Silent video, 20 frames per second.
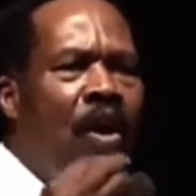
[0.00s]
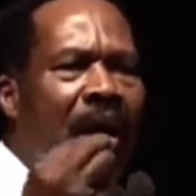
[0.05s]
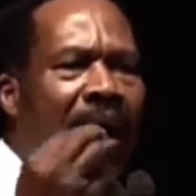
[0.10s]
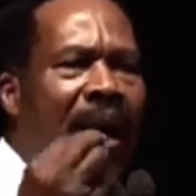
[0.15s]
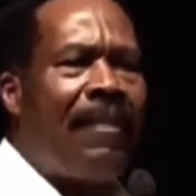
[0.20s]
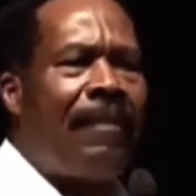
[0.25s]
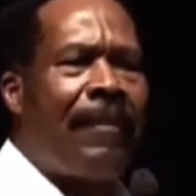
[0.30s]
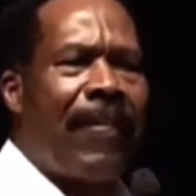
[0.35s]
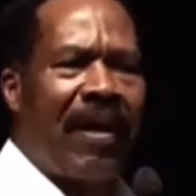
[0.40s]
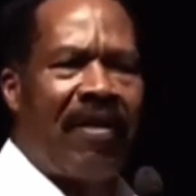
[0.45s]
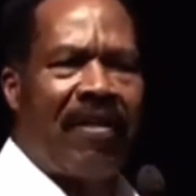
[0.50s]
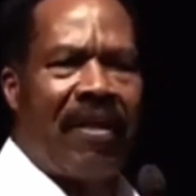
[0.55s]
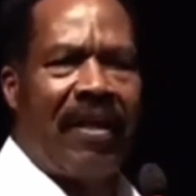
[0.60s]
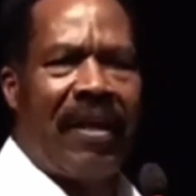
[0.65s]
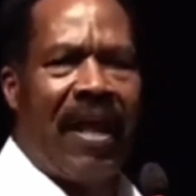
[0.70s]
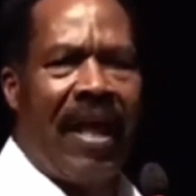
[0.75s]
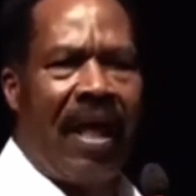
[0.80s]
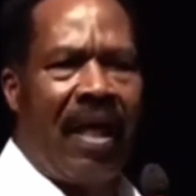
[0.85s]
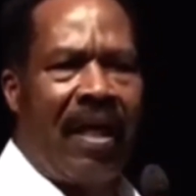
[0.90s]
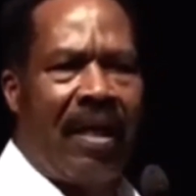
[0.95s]
Aucun
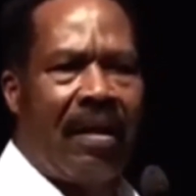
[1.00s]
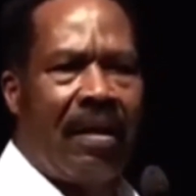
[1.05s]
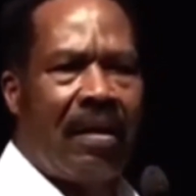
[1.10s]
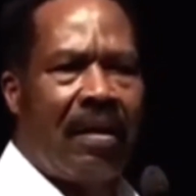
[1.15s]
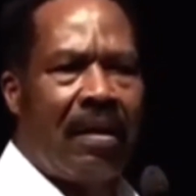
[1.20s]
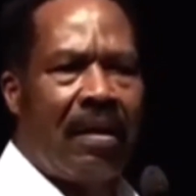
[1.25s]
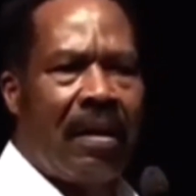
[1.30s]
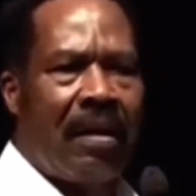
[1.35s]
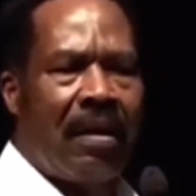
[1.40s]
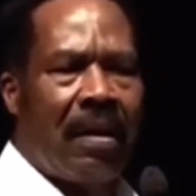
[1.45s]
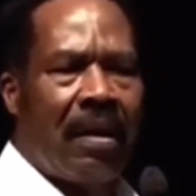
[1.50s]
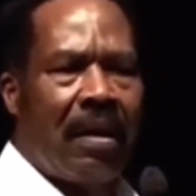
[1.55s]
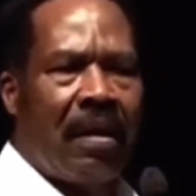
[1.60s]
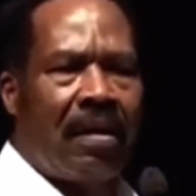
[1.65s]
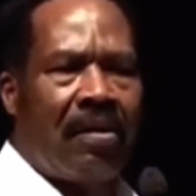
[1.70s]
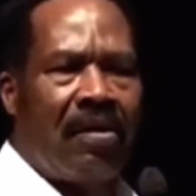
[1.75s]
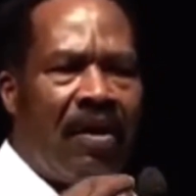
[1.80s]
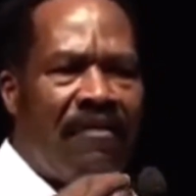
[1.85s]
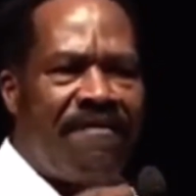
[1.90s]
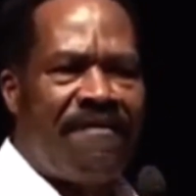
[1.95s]
président
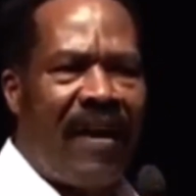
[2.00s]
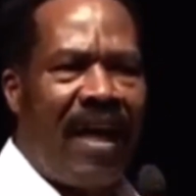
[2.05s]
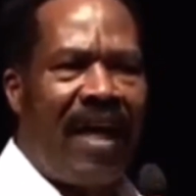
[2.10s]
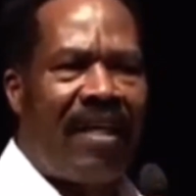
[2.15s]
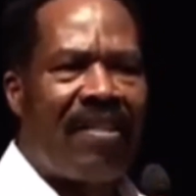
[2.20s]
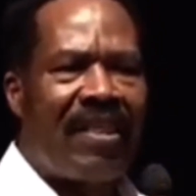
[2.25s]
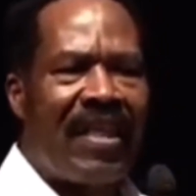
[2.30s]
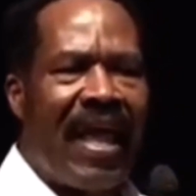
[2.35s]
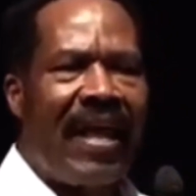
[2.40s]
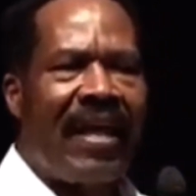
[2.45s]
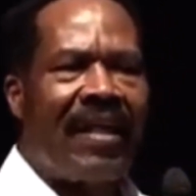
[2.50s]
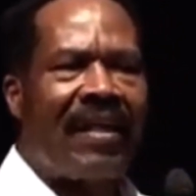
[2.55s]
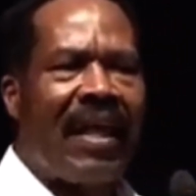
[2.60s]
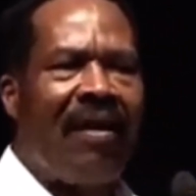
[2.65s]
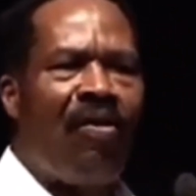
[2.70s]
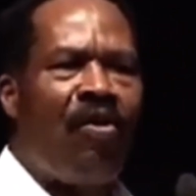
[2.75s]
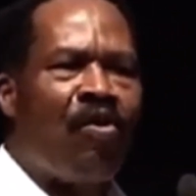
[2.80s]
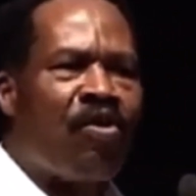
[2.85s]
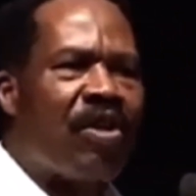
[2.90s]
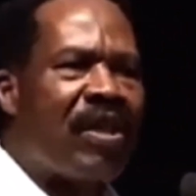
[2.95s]
de France n'a
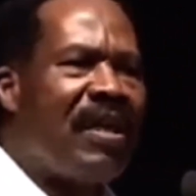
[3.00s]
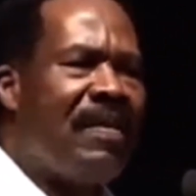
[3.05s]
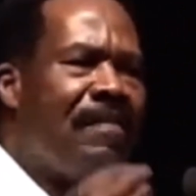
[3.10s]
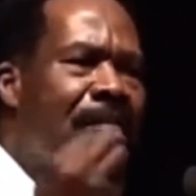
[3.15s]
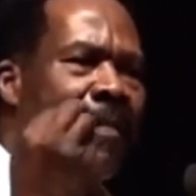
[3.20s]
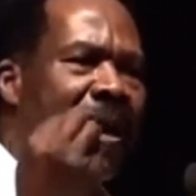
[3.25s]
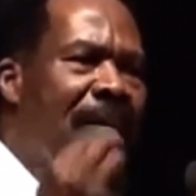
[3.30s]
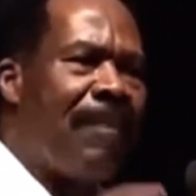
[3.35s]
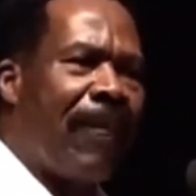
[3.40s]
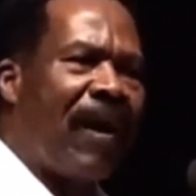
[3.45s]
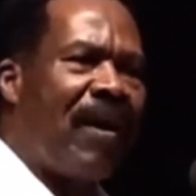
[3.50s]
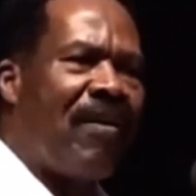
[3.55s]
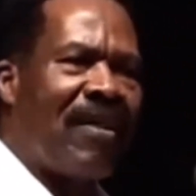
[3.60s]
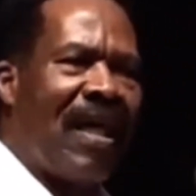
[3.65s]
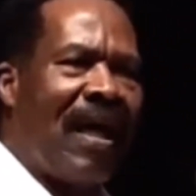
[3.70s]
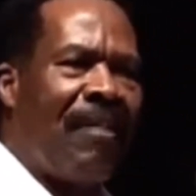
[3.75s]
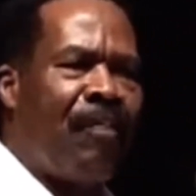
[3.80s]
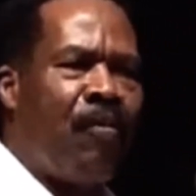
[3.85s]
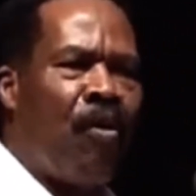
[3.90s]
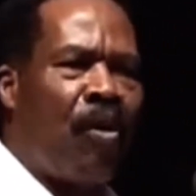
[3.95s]
été aussi
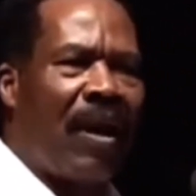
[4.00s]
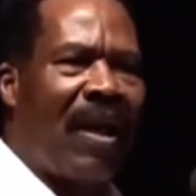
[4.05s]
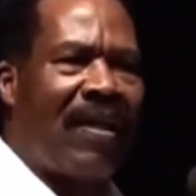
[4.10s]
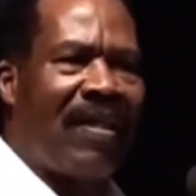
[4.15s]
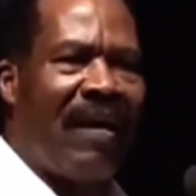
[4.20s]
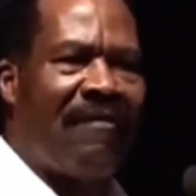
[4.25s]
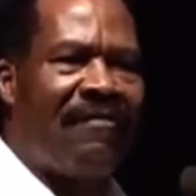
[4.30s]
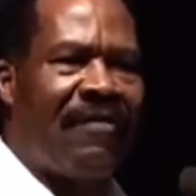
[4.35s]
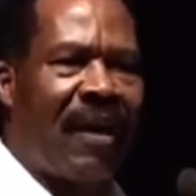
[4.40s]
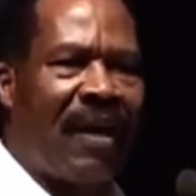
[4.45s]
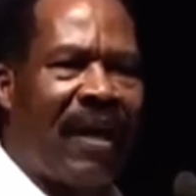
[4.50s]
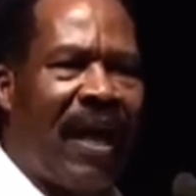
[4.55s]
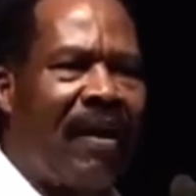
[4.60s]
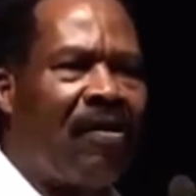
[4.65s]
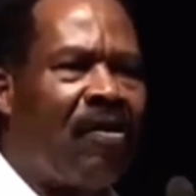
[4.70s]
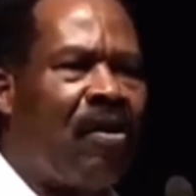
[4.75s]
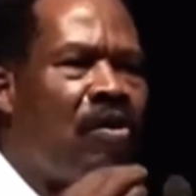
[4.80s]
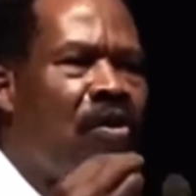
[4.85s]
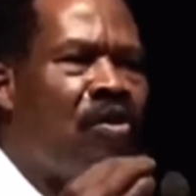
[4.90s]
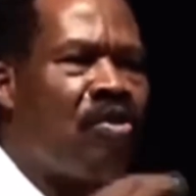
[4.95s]
méprisant pour les
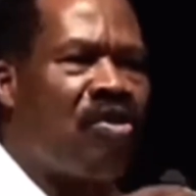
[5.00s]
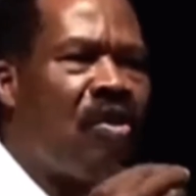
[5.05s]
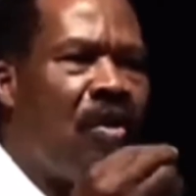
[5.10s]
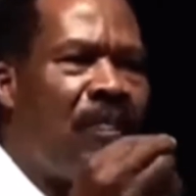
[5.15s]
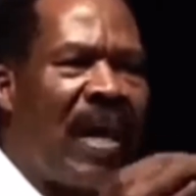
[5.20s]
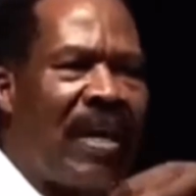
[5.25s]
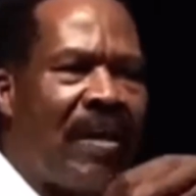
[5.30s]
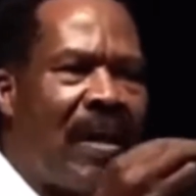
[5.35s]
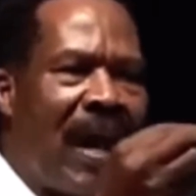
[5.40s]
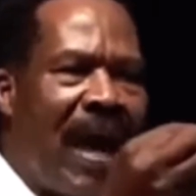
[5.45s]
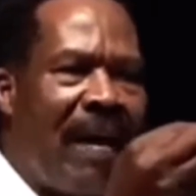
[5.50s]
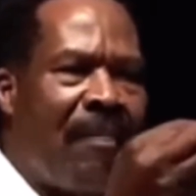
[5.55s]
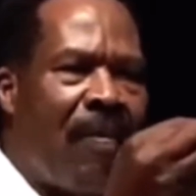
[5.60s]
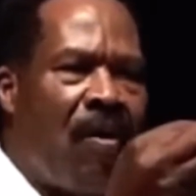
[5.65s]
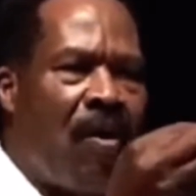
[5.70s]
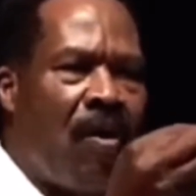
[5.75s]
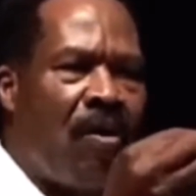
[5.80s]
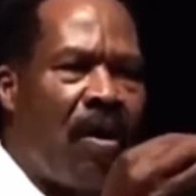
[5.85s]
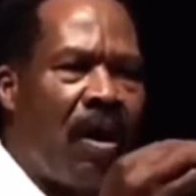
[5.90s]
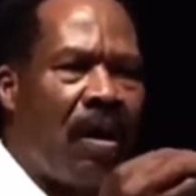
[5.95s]
Africains que le sommet de la
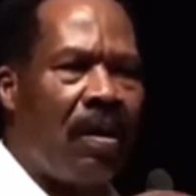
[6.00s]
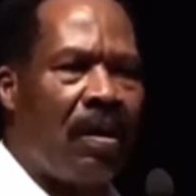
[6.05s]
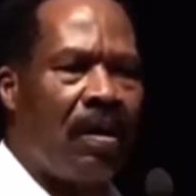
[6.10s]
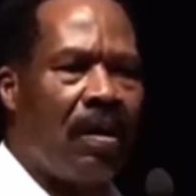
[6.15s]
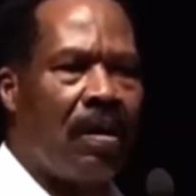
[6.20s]
Baule.